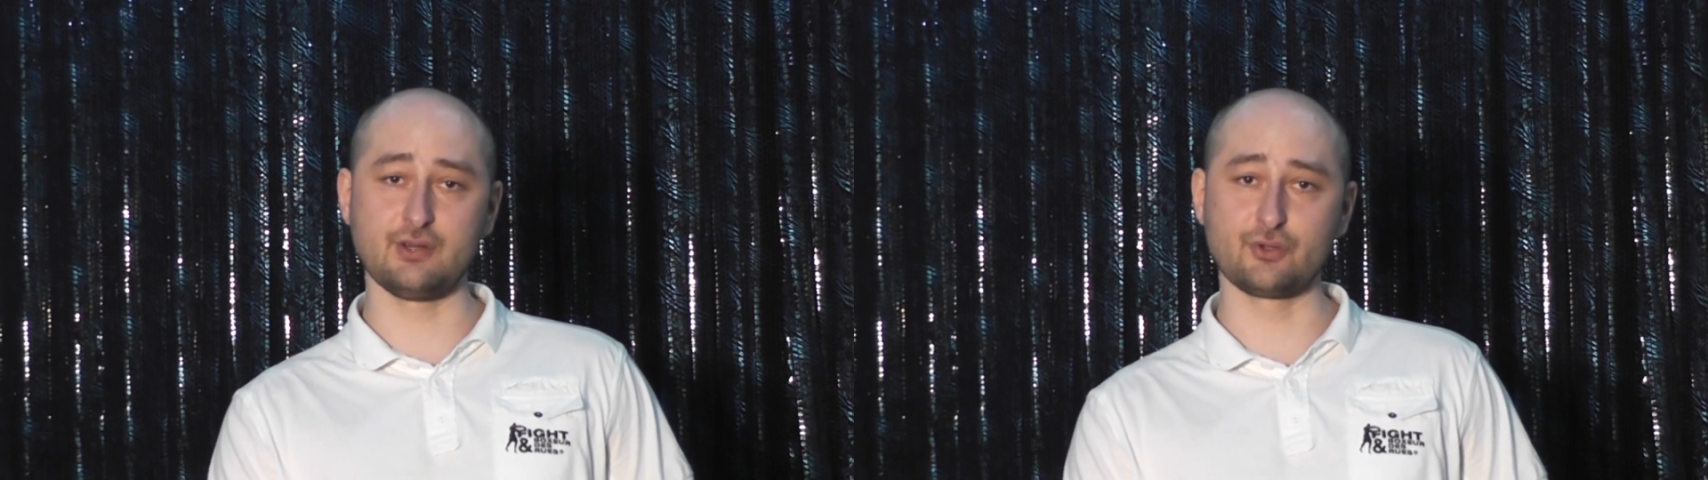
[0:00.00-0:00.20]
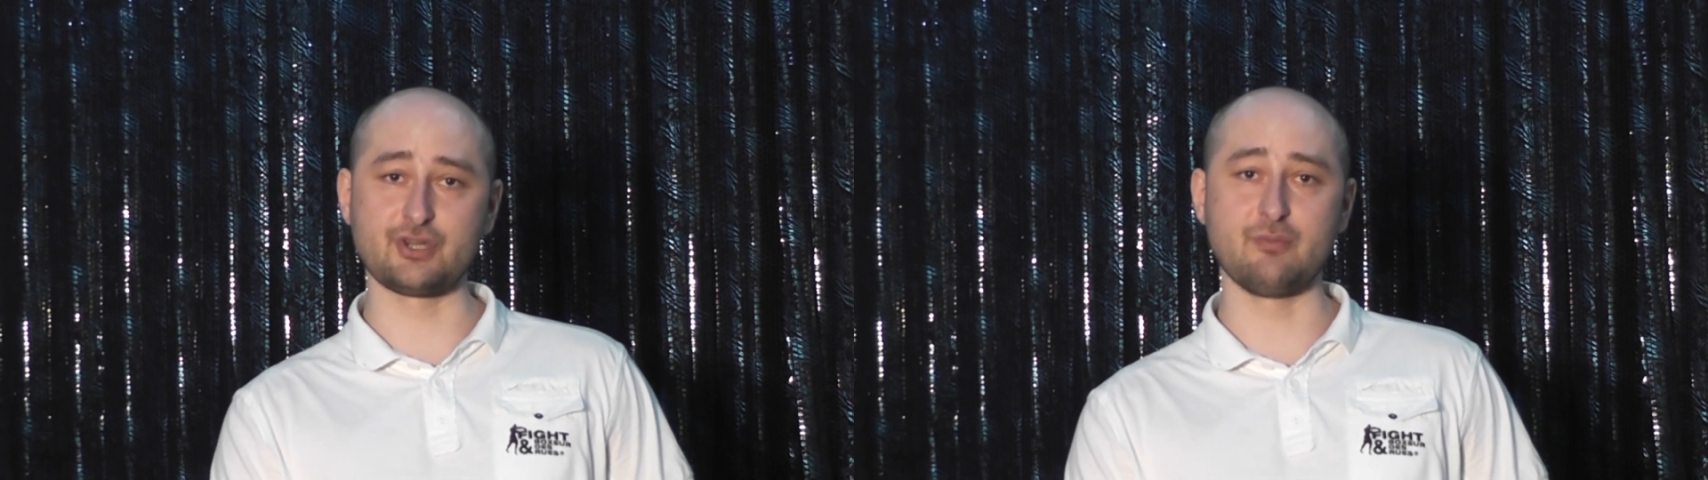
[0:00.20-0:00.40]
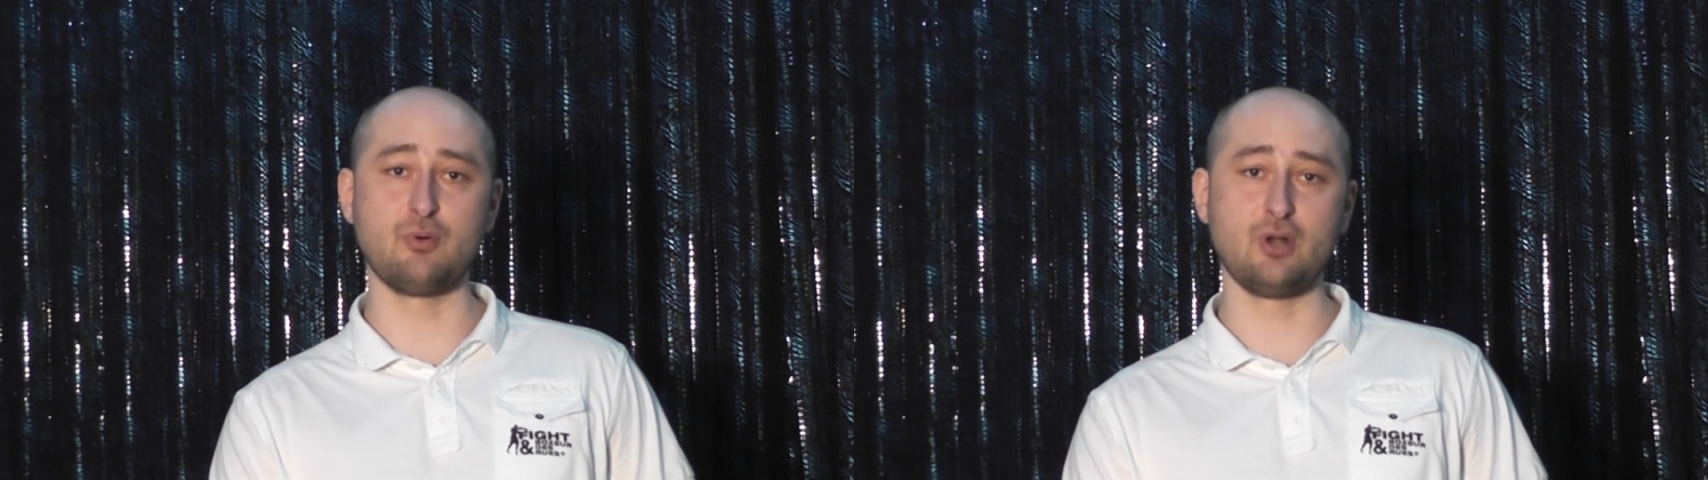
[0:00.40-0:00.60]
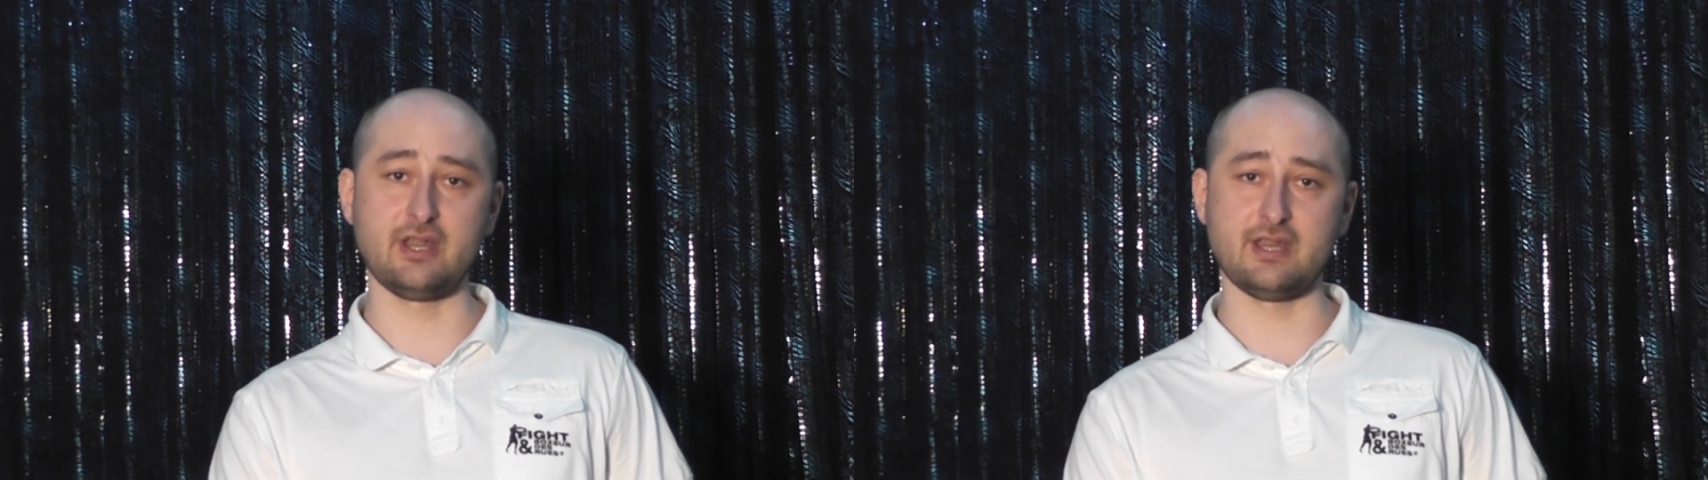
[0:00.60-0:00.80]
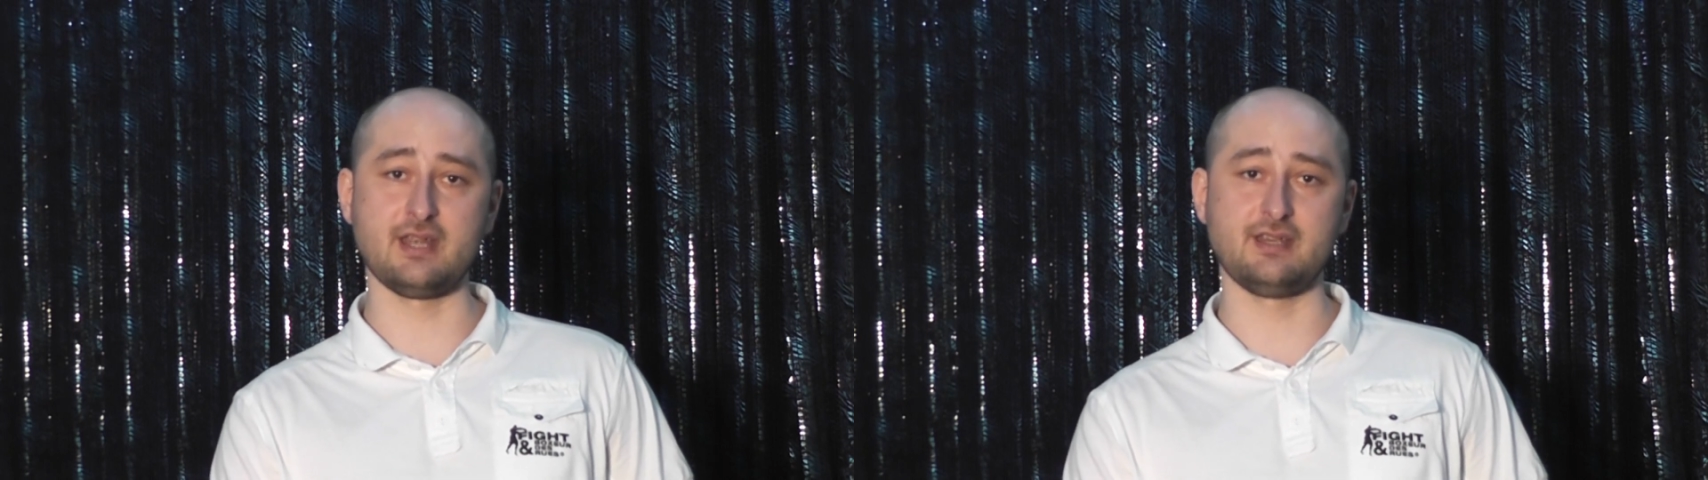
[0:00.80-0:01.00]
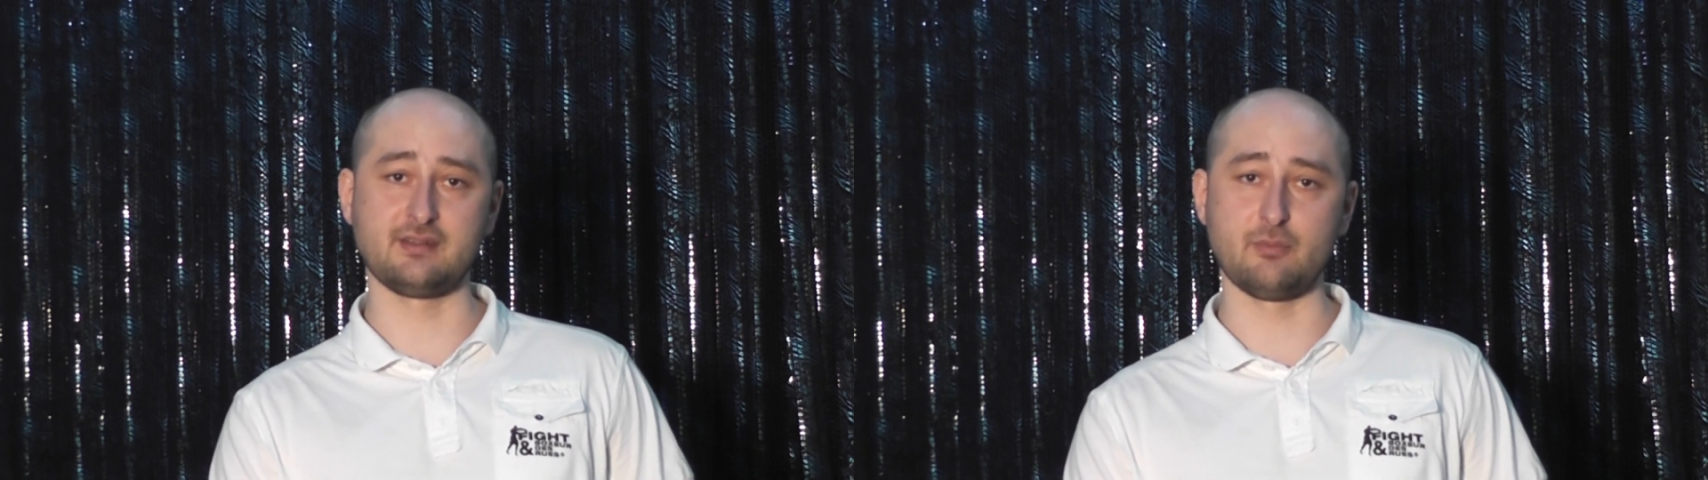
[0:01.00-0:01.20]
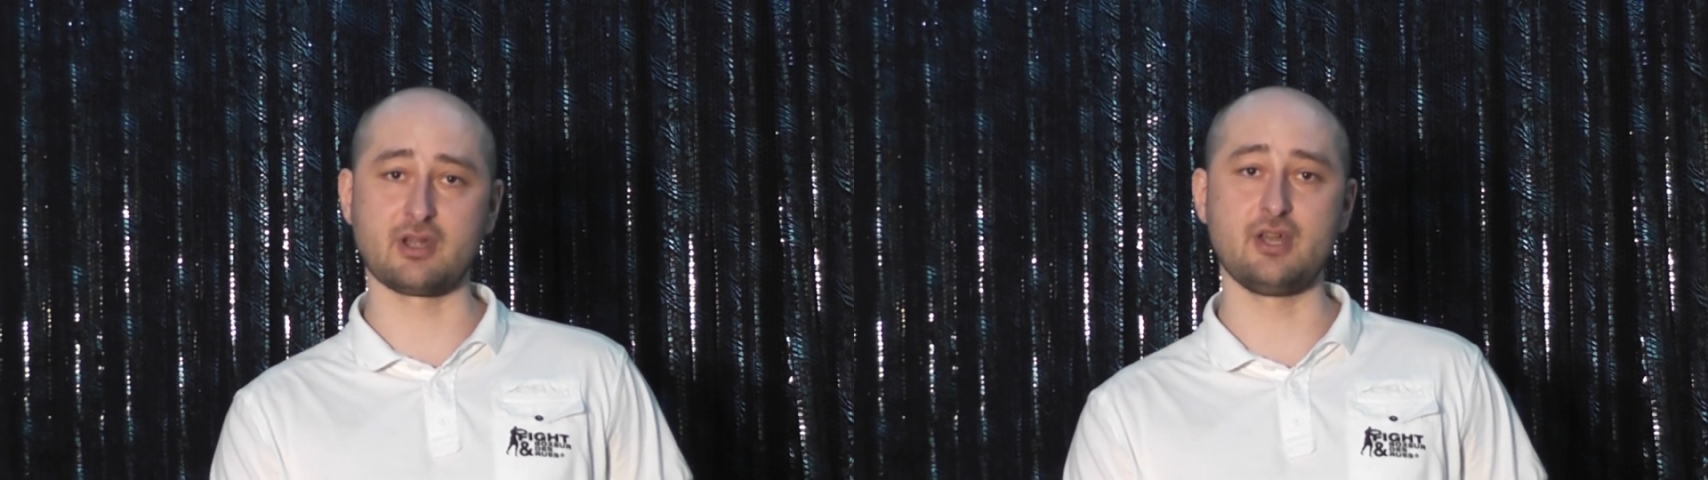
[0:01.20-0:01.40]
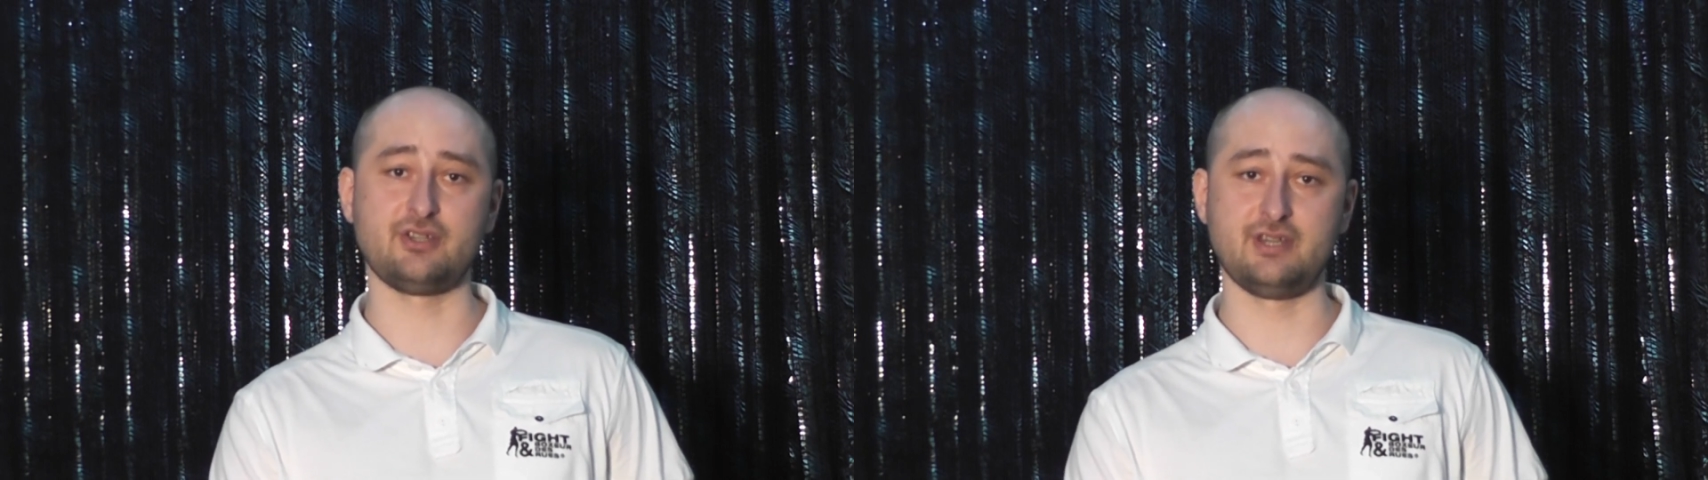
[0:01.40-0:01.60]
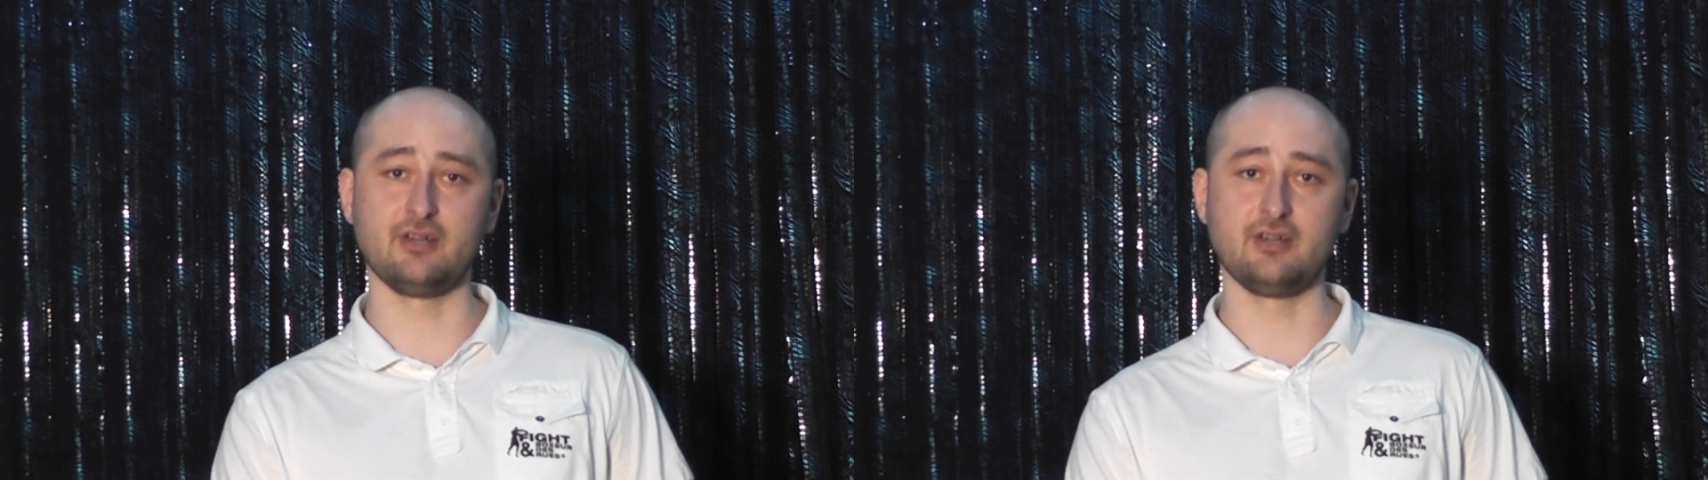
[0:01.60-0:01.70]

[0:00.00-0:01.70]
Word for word: и уж тем более я не собираюсь